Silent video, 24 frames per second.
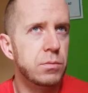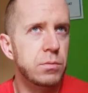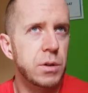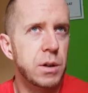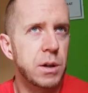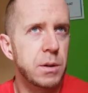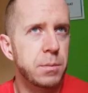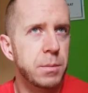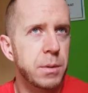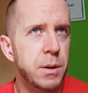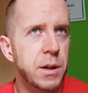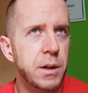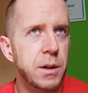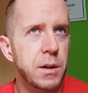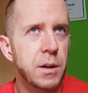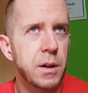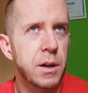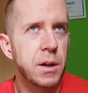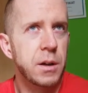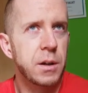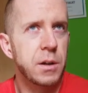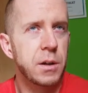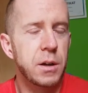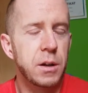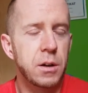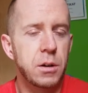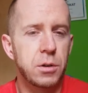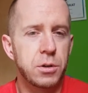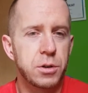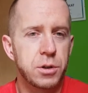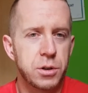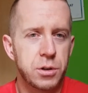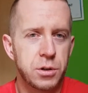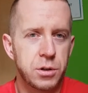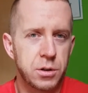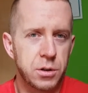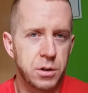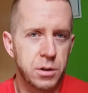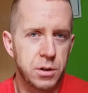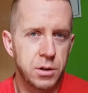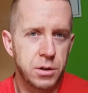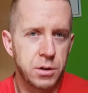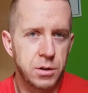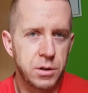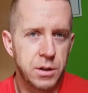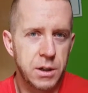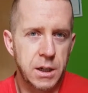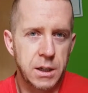jakby ilość
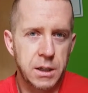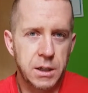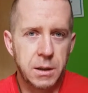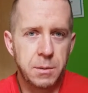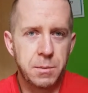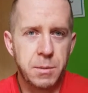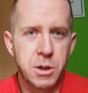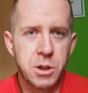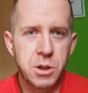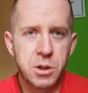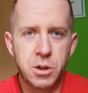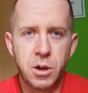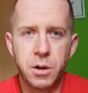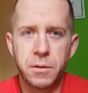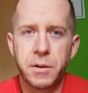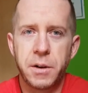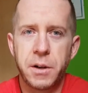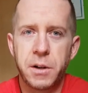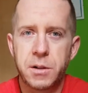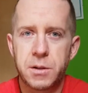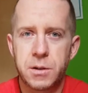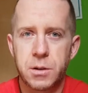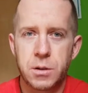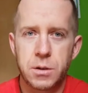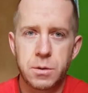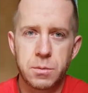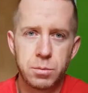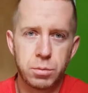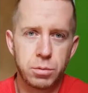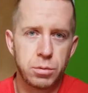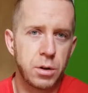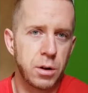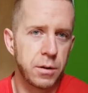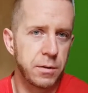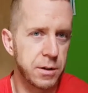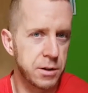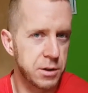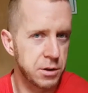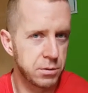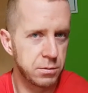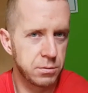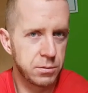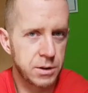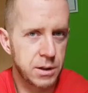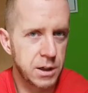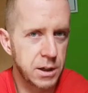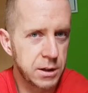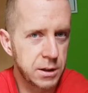e, tkanki mięśniowej, chcąc zbudować
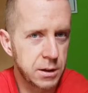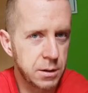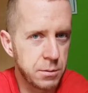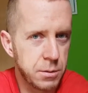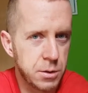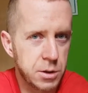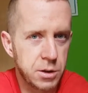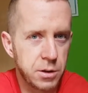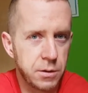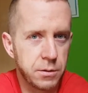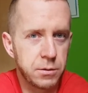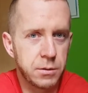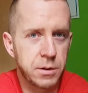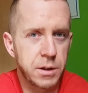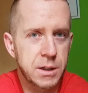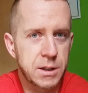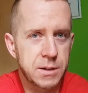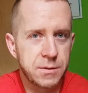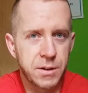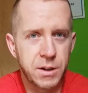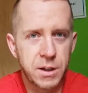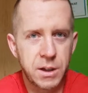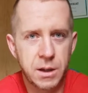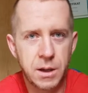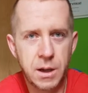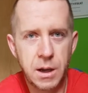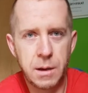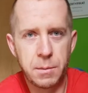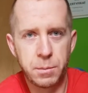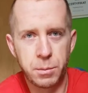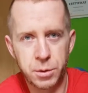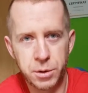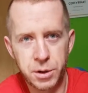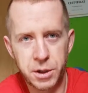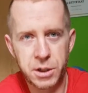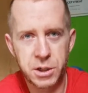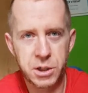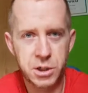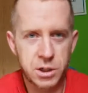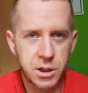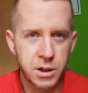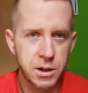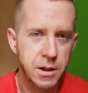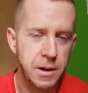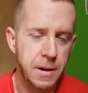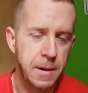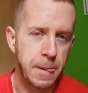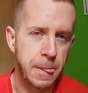tą tkankę mięśniową, tak zwane
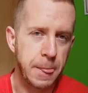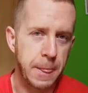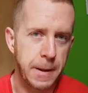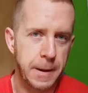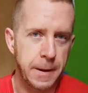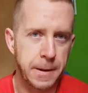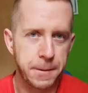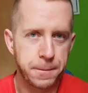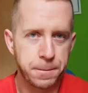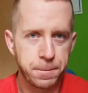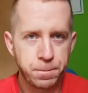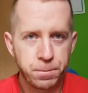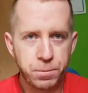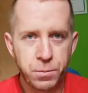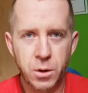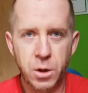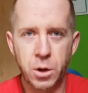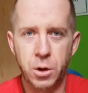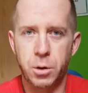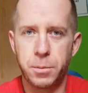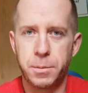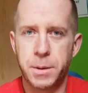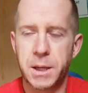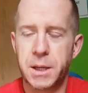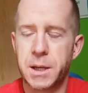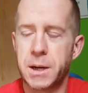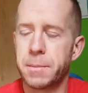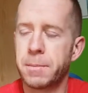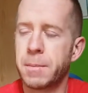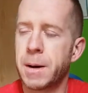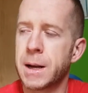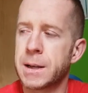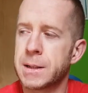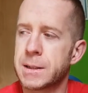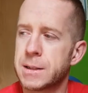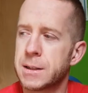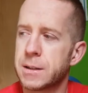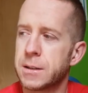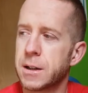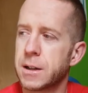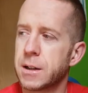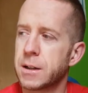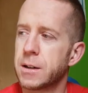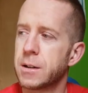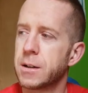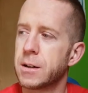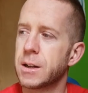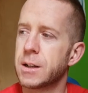podejście e, robienia masy,
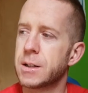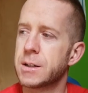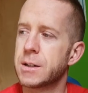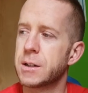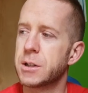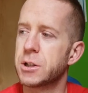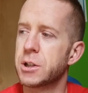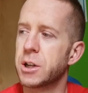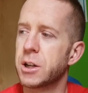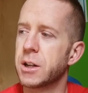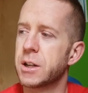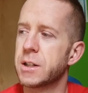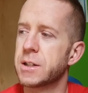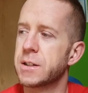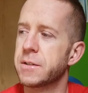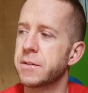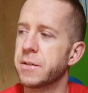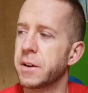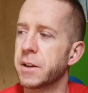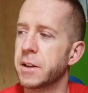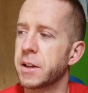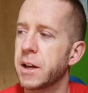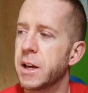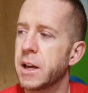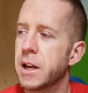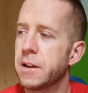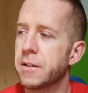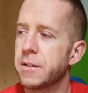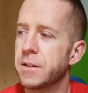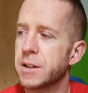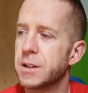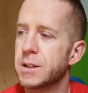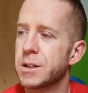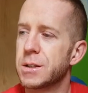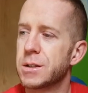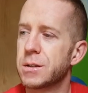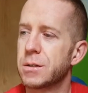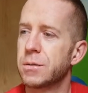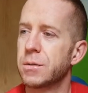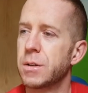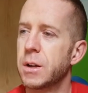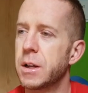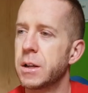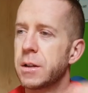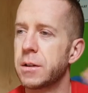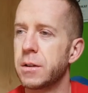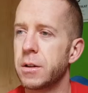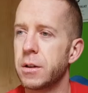tak klasycznie nazywane. Więc to są
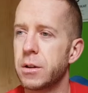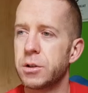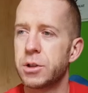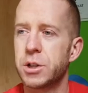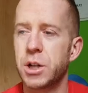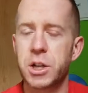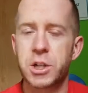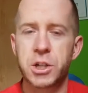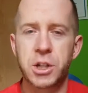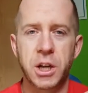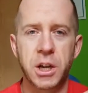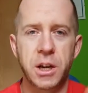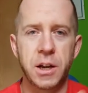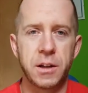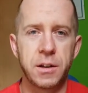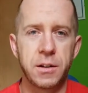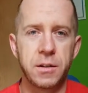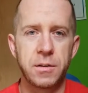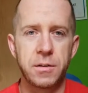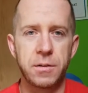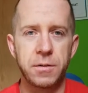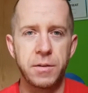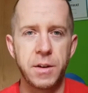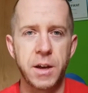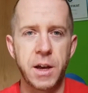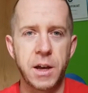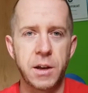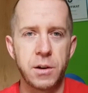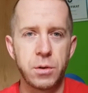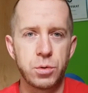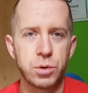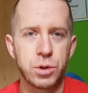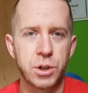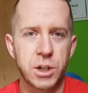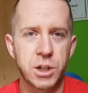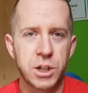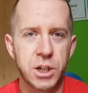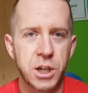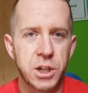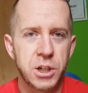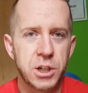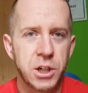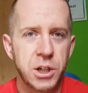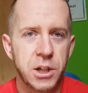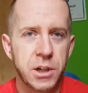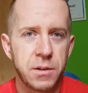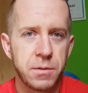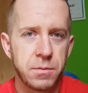troszeczkę dwie różne
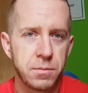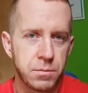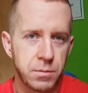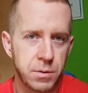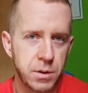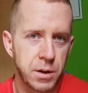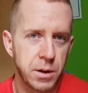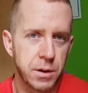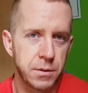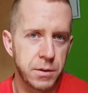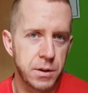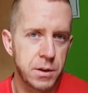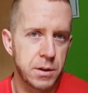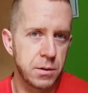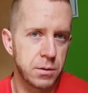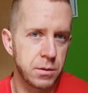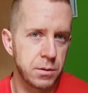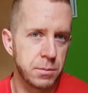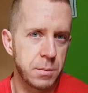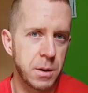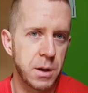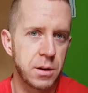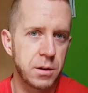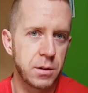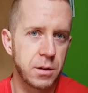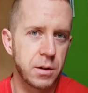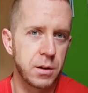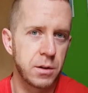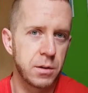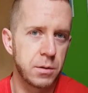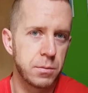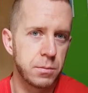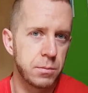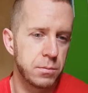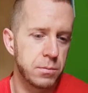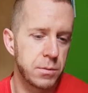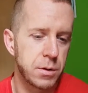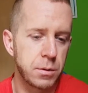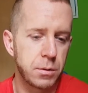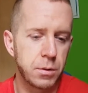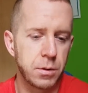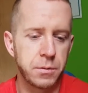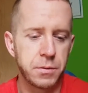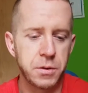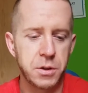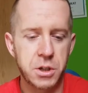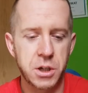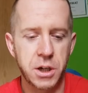rzeczy, a no nawet odmienne
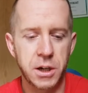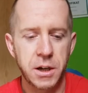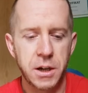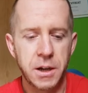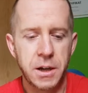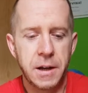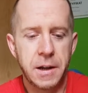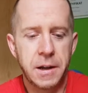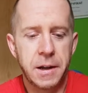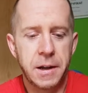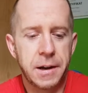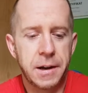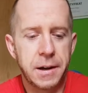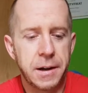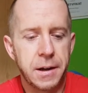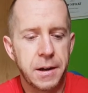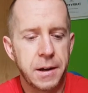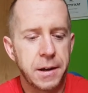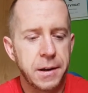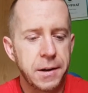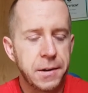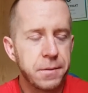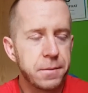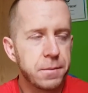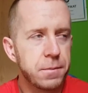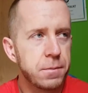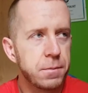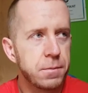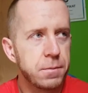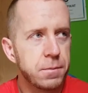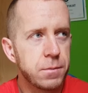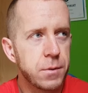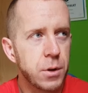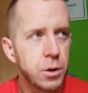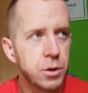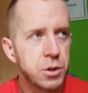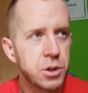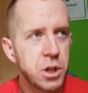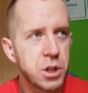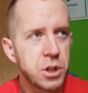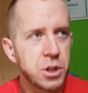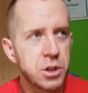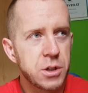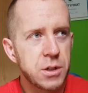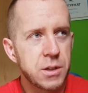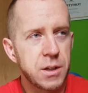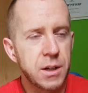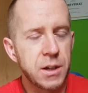całkowicie, e,
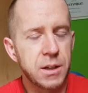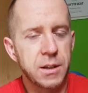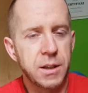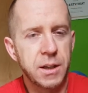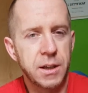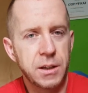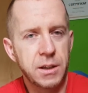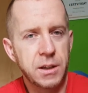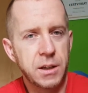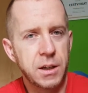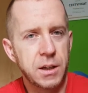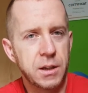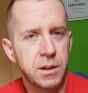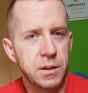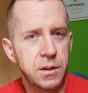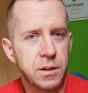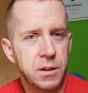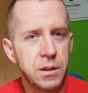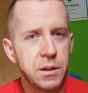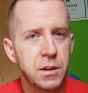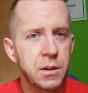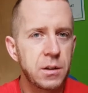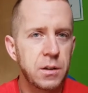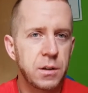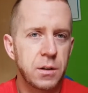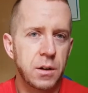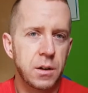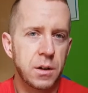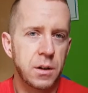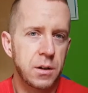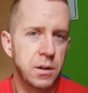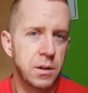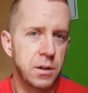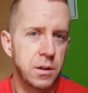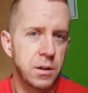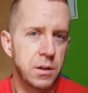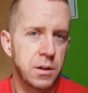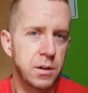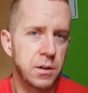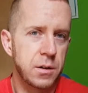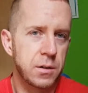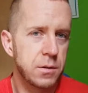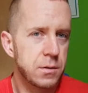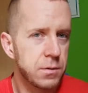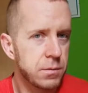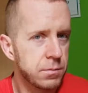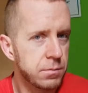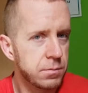chociaż strategie i
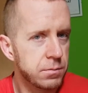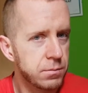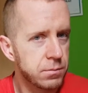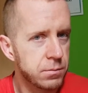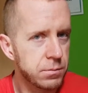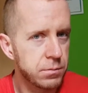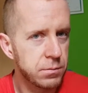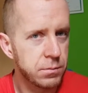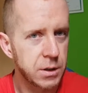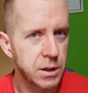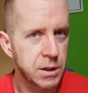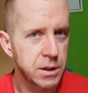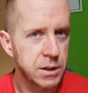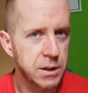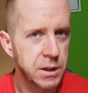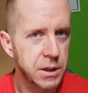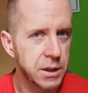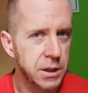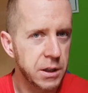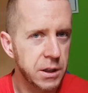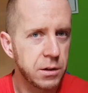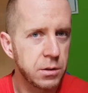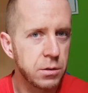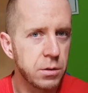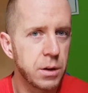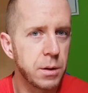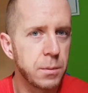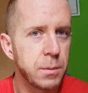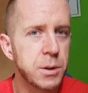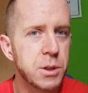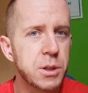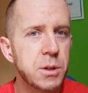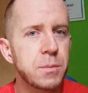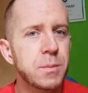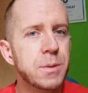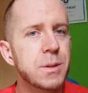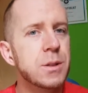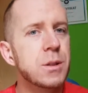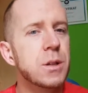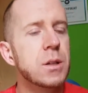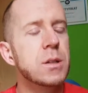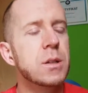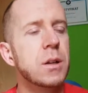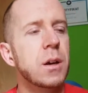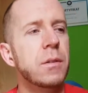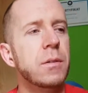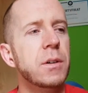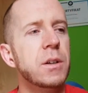e, taktyki, które będziemy
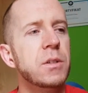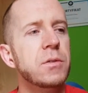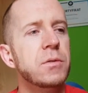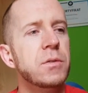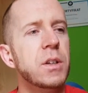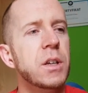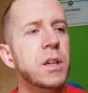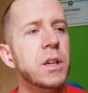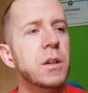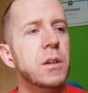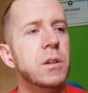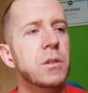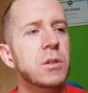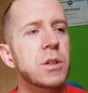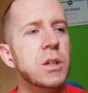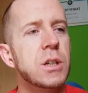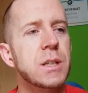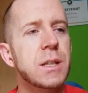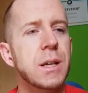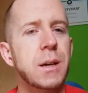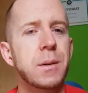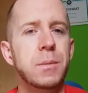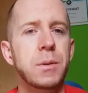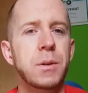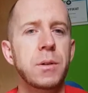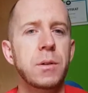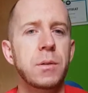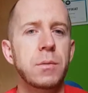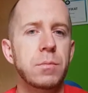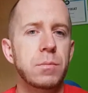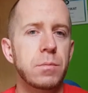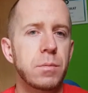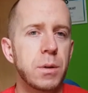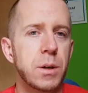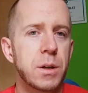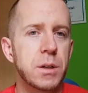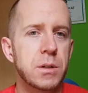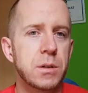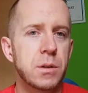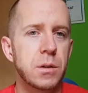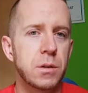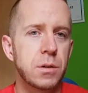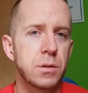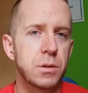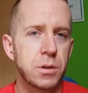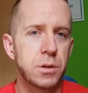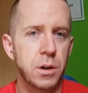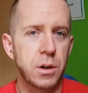stosować w nich, czasami
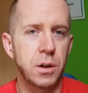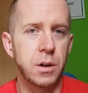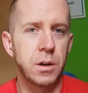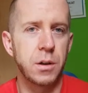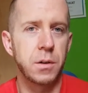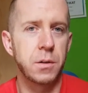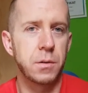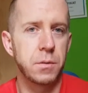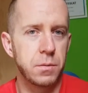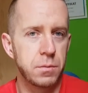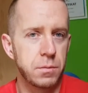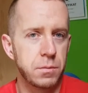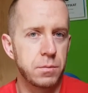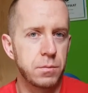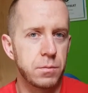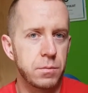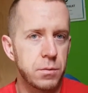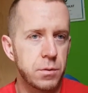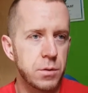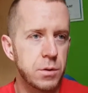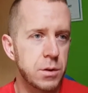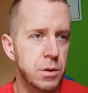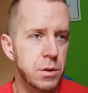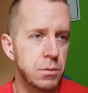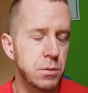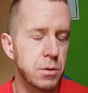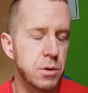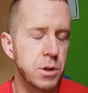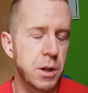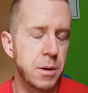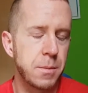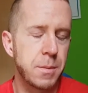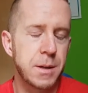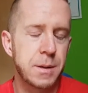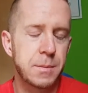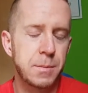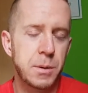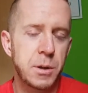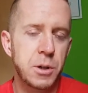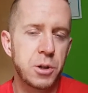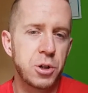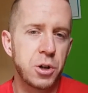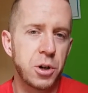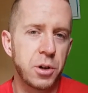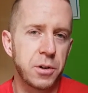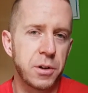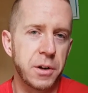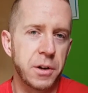bardzo się są do siebie
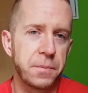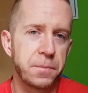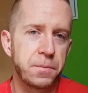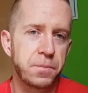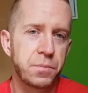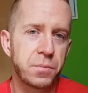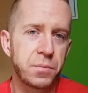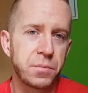zbliżone.